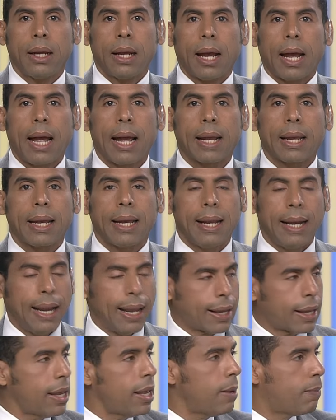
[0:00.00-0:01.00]
a que el
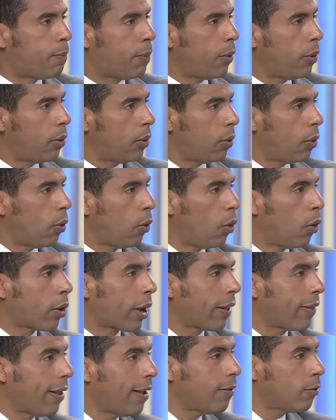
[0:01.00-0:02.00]
equipo o
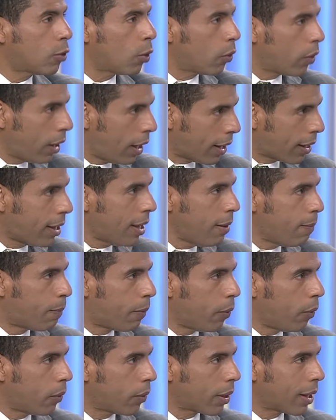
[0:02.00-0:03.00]
que dentro del
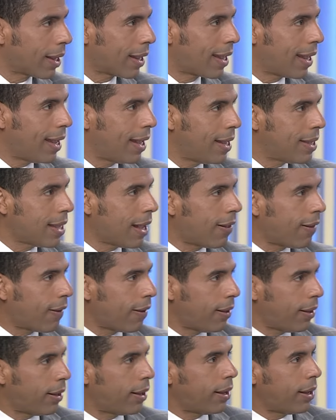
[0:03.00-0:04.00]
equipo que ella
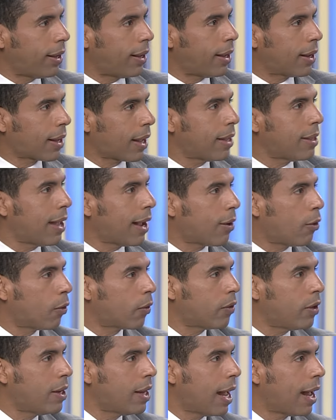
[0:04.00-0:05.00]
ella no
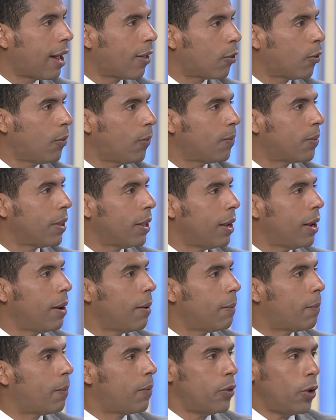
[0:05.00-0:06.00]
coordinado. no, de
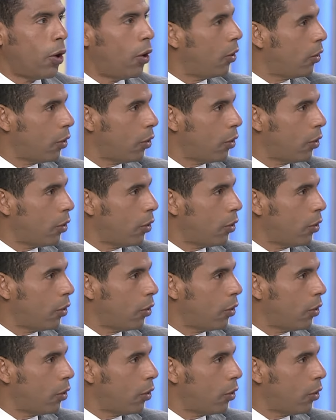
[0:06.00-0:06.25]
equipo. no,